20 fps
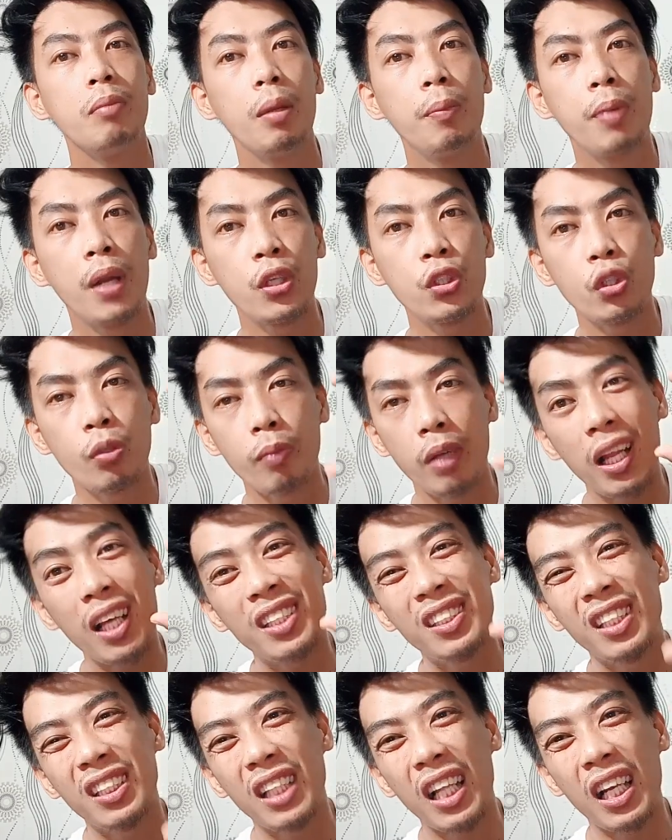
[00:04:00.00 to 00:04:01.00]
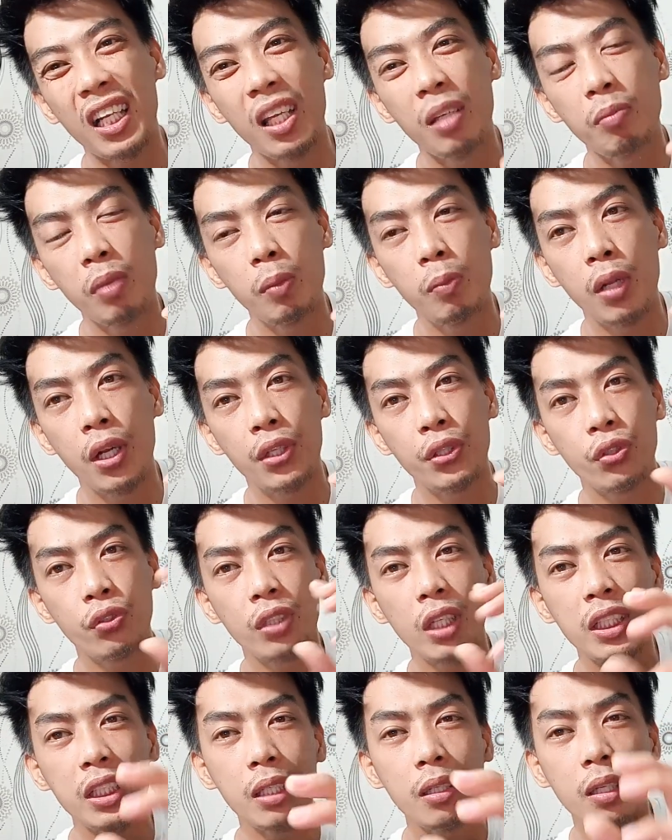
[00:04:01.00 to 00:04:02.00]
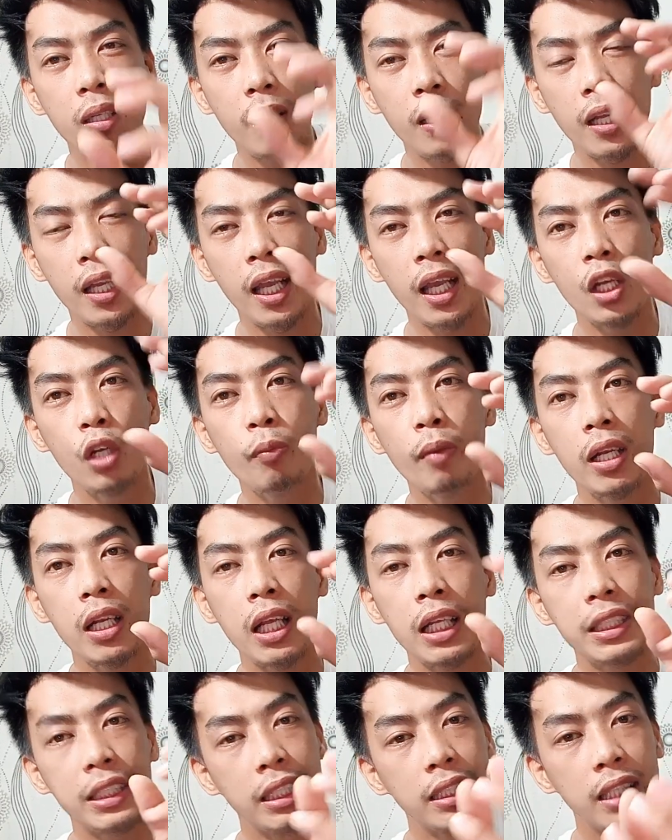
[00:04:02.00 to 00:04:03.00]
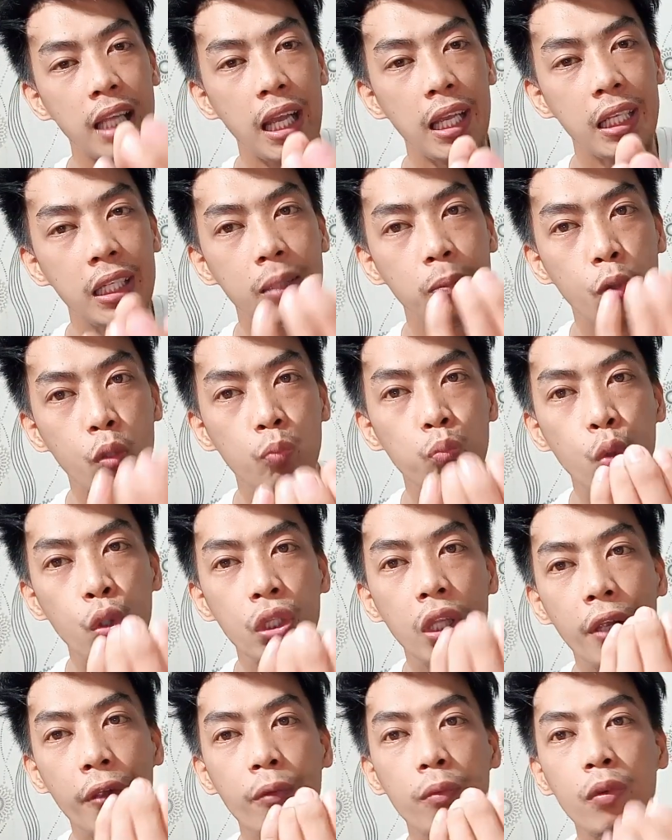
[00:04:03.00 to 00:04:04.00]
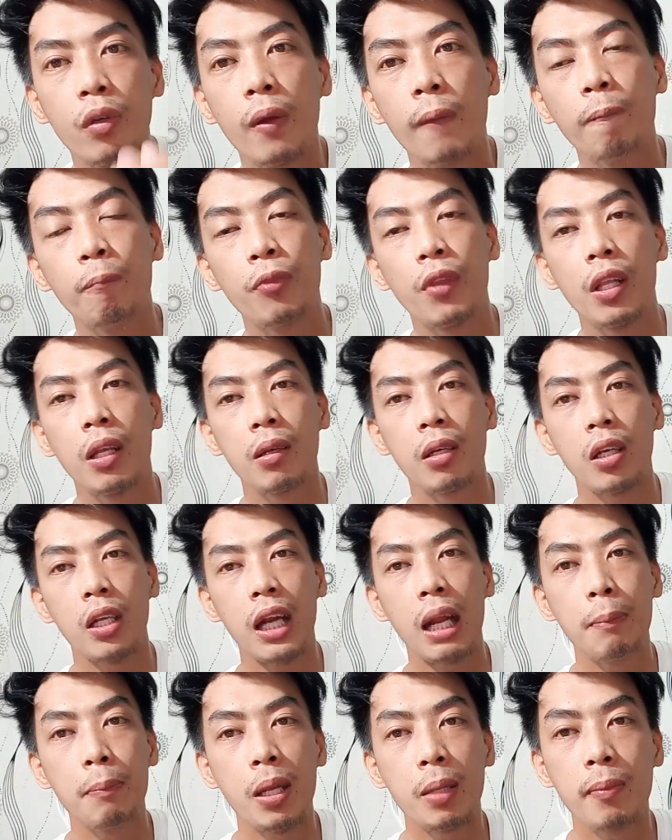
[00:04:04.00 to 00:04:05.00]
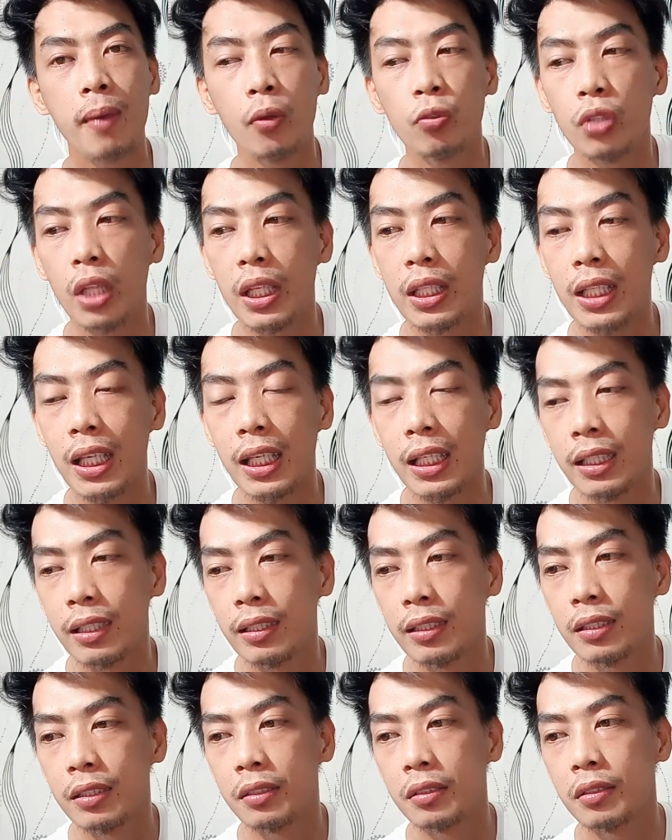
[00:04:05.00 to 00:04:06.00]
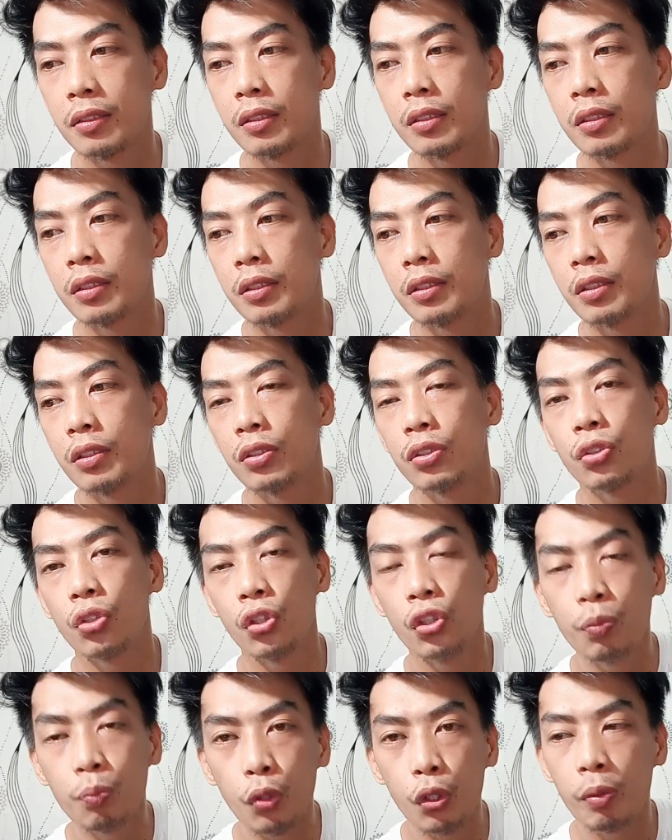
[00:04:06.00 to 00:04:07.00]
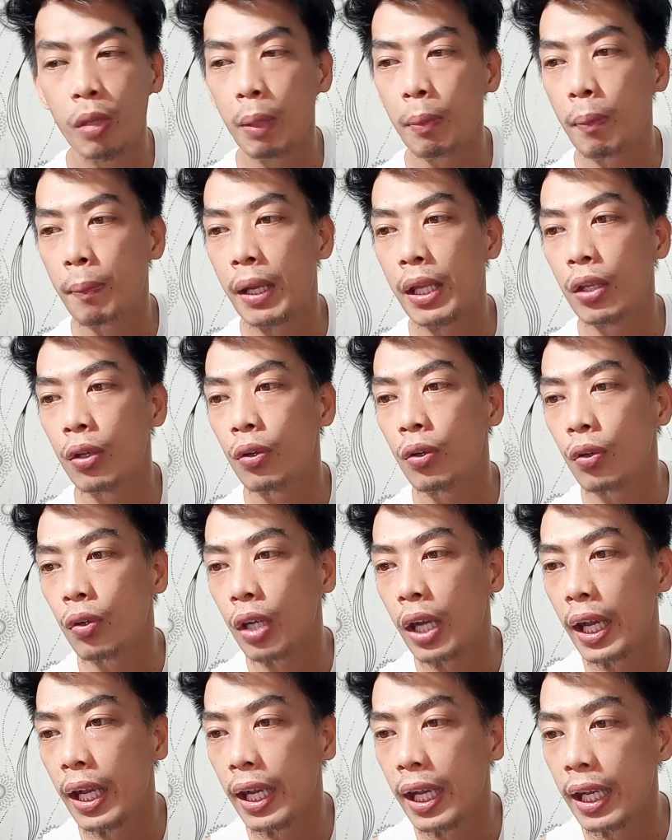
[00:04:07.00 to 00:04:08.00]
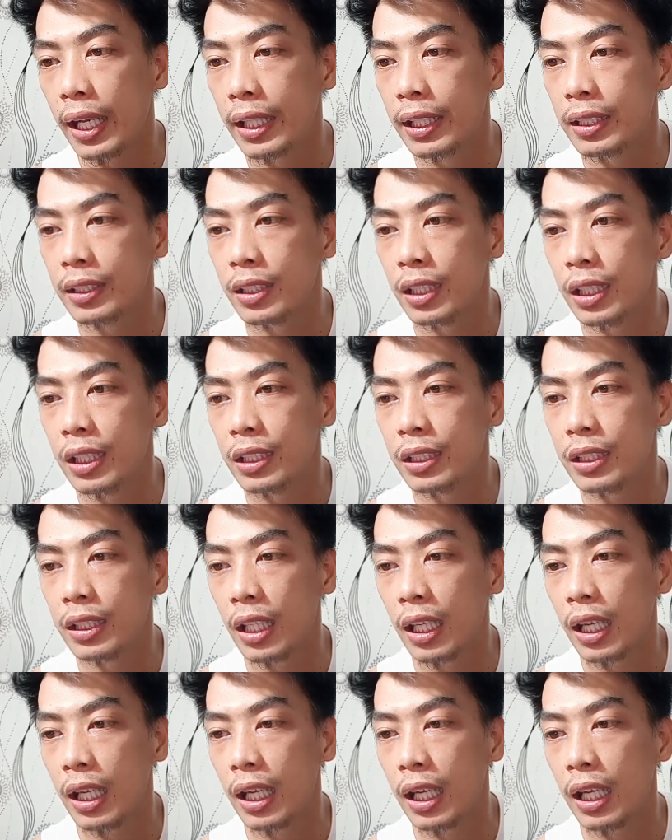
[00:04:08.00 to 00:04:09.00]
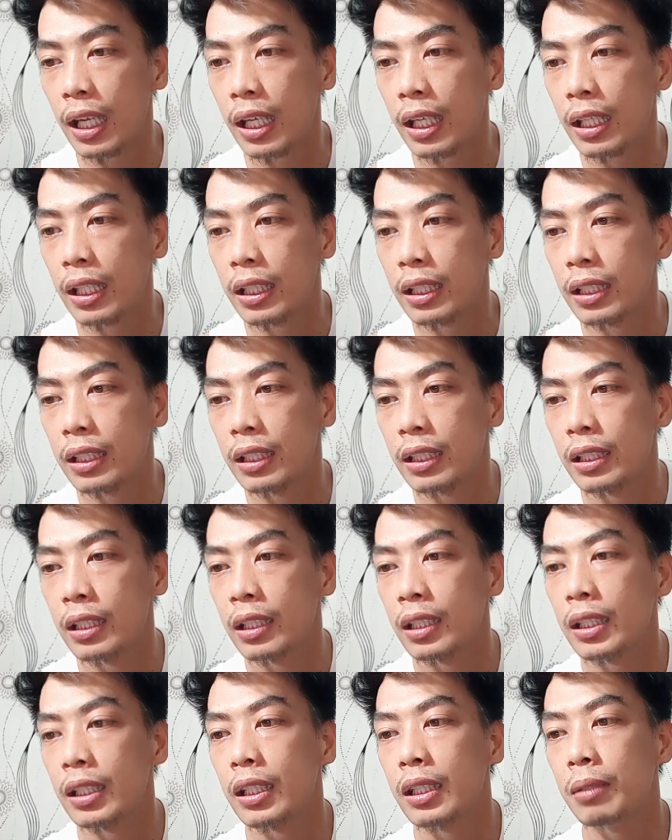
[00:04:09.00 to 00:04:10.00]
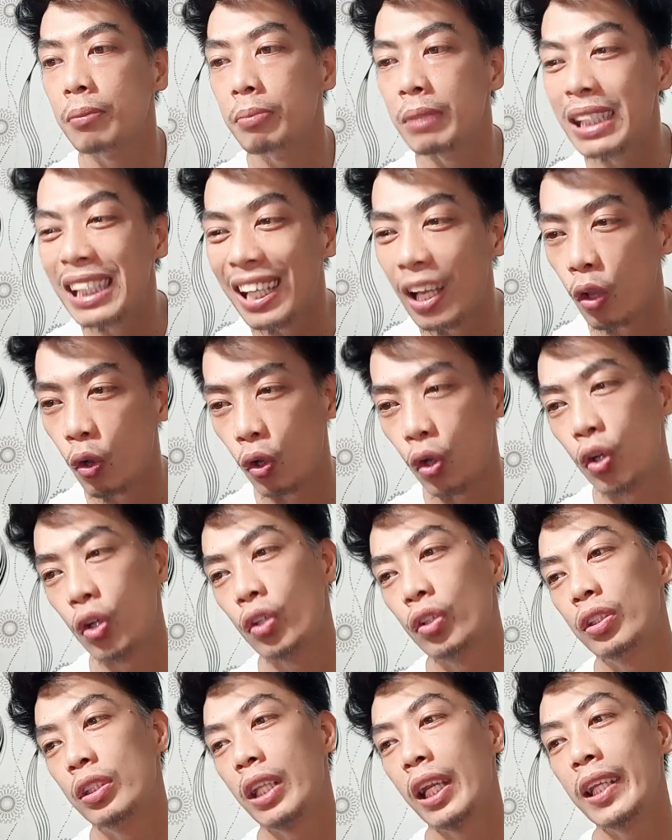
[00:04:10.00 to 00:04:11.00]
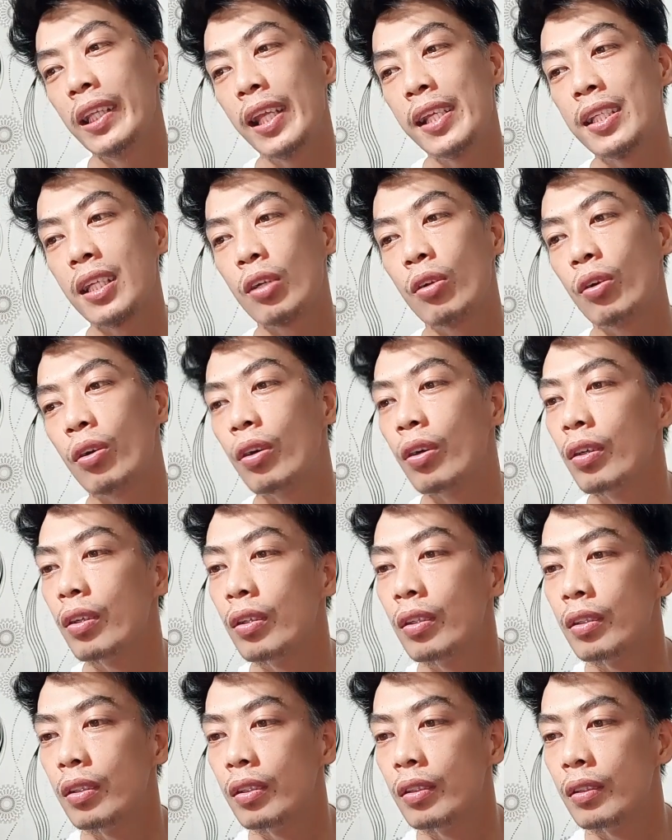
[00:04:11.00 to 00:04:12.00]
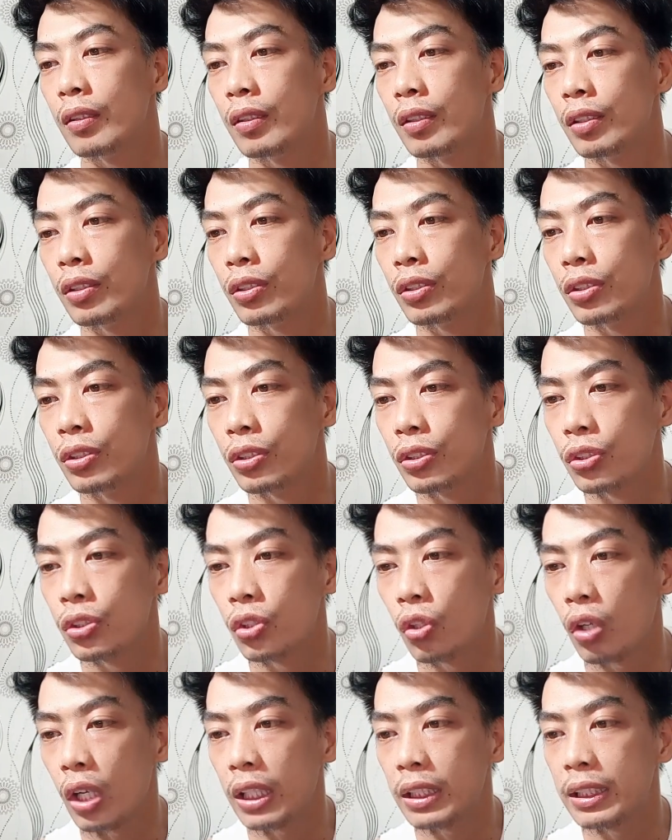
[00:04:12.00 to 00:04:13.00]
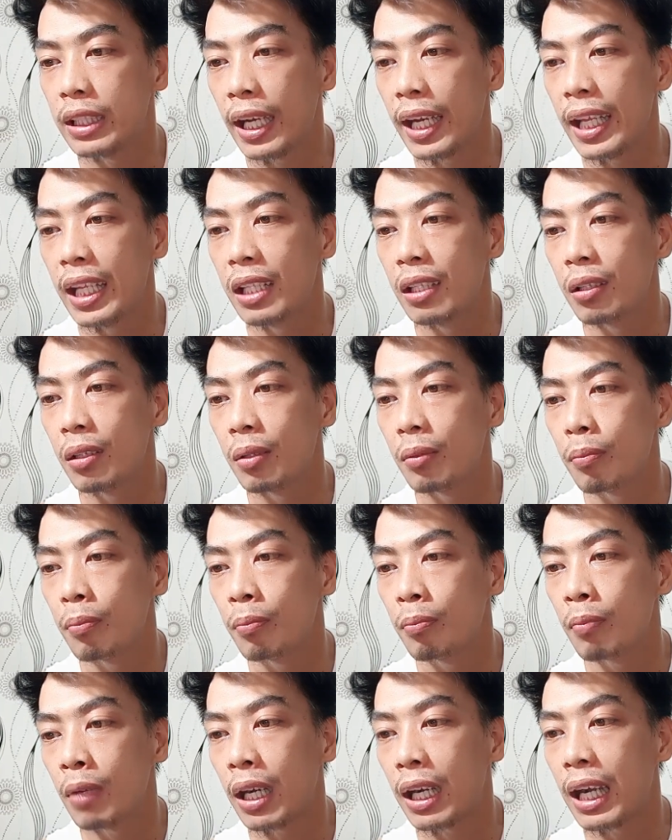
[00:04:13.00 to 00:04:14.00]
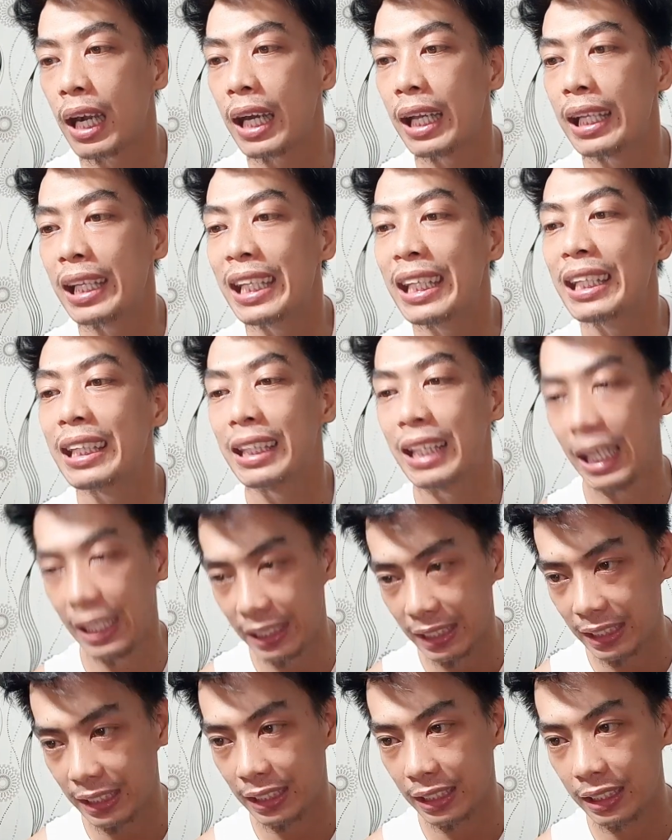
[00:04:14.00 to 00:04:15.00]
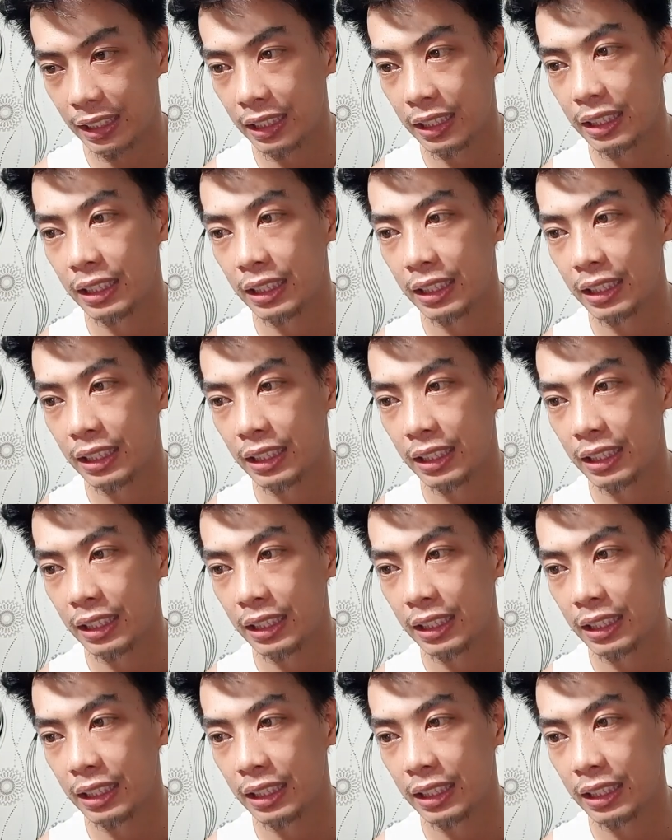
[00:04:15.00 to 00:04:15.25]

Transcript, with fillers: vibration, malakas na talaga yung vibration. Kasi, kaya lumalakas yan dahil pudpud na yung rubber mountain niya. So, yun po yung may papaya ko. Kay Cynthia Milo, 3 days ago. So, Katrin Mangalindan,